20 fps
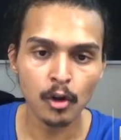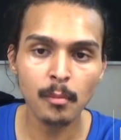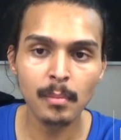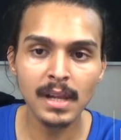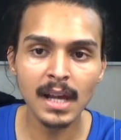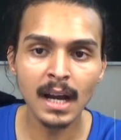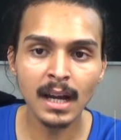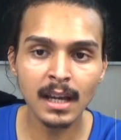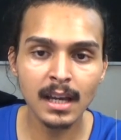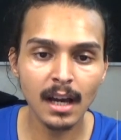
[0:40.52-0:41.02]
كون
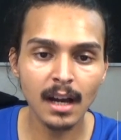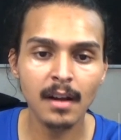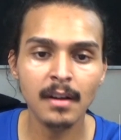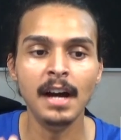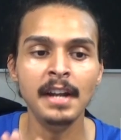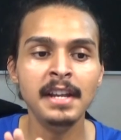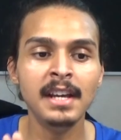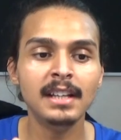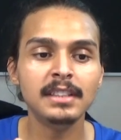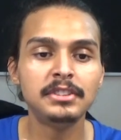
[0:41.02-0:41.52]
بليانكا
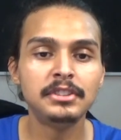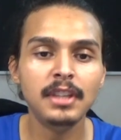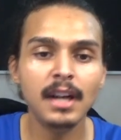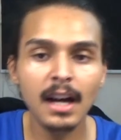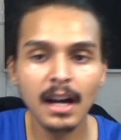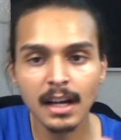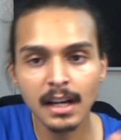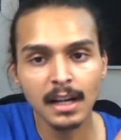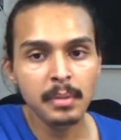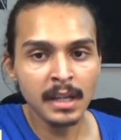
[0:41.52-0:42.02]

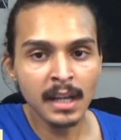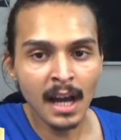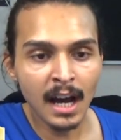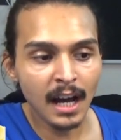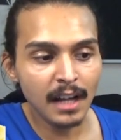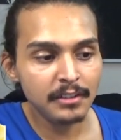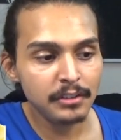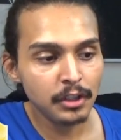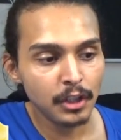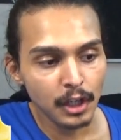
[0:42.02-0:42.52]
انيستا
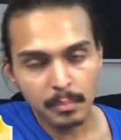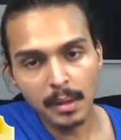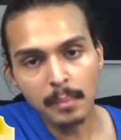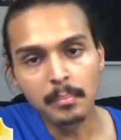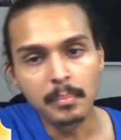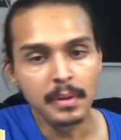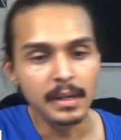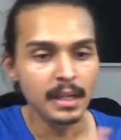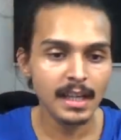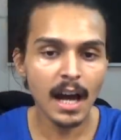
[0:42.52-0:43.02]
بينات
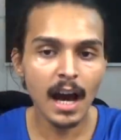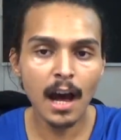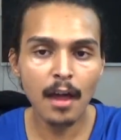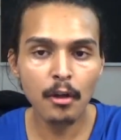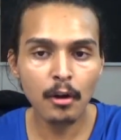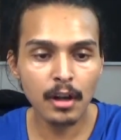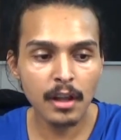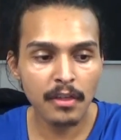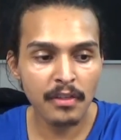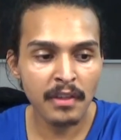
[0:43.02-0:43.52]
بيبي يا
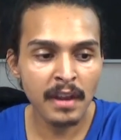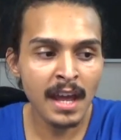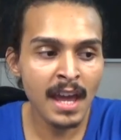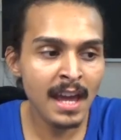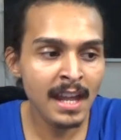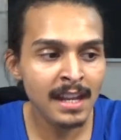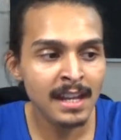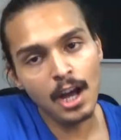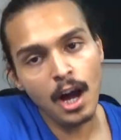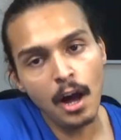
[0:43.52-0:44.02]
هذول
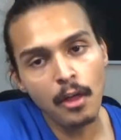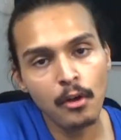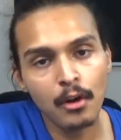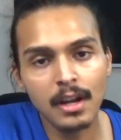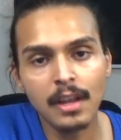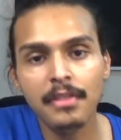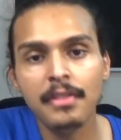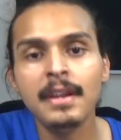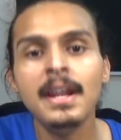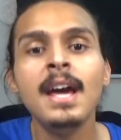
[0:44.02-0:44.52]
الاثنين يا هذول
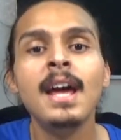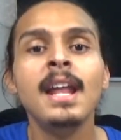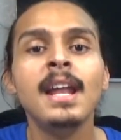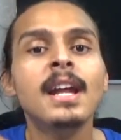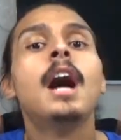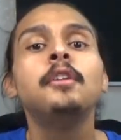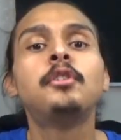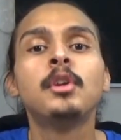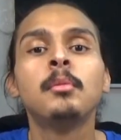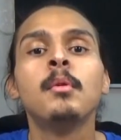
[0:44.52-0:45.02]

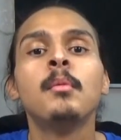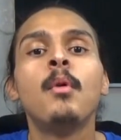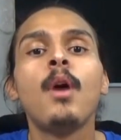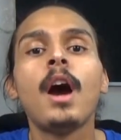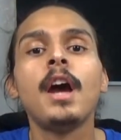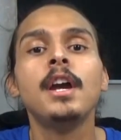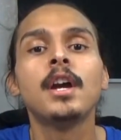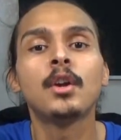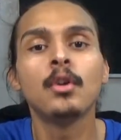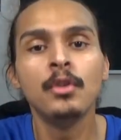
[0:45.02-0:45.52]
الاثنين انتم
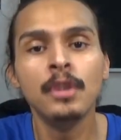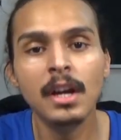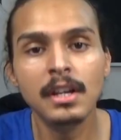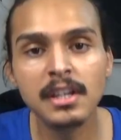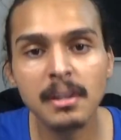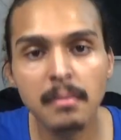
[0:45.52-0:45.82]
المخيرون يا